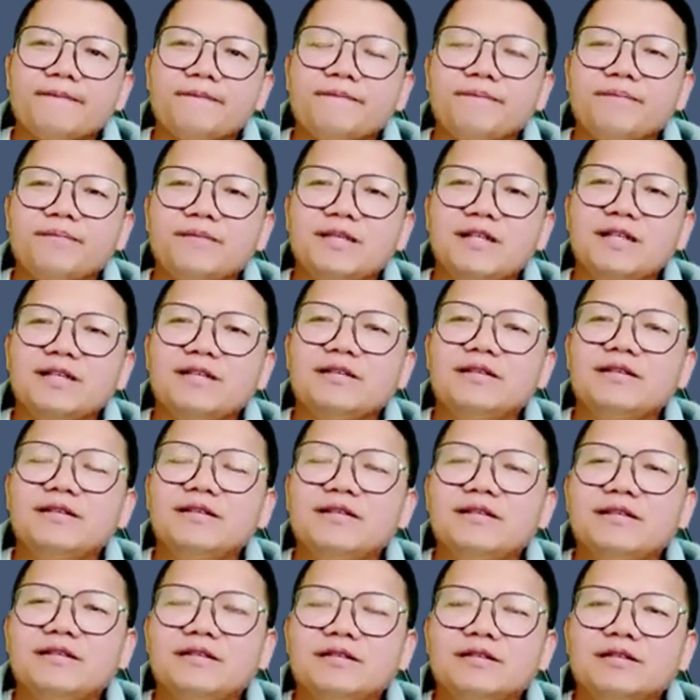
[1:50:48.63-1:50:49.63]
chẳng
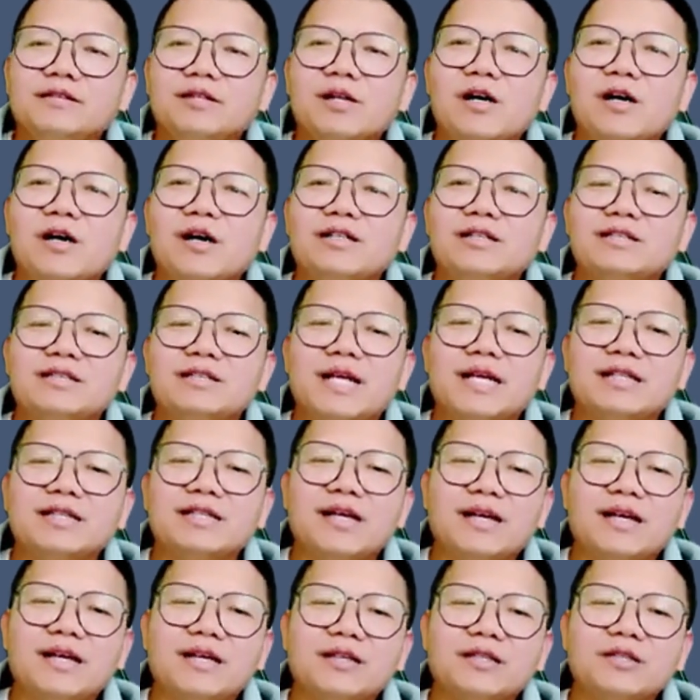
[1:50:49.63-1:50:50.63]
có và họ sẽ đại
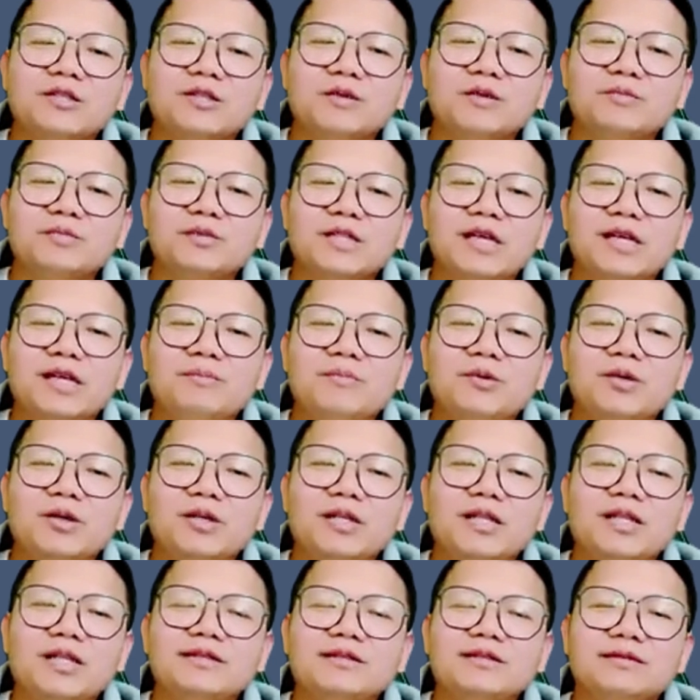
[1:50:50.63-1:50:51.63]
thà trong chạy muốn
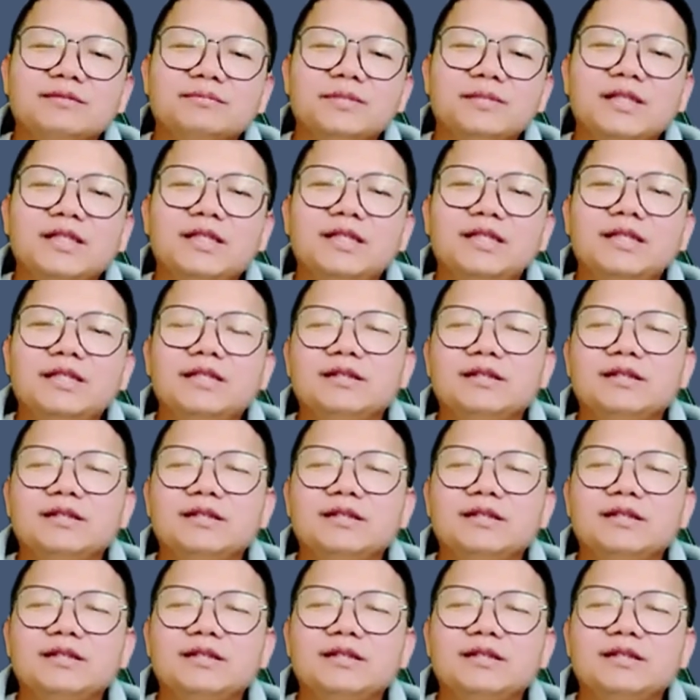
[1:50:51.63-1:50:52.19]
nâng phí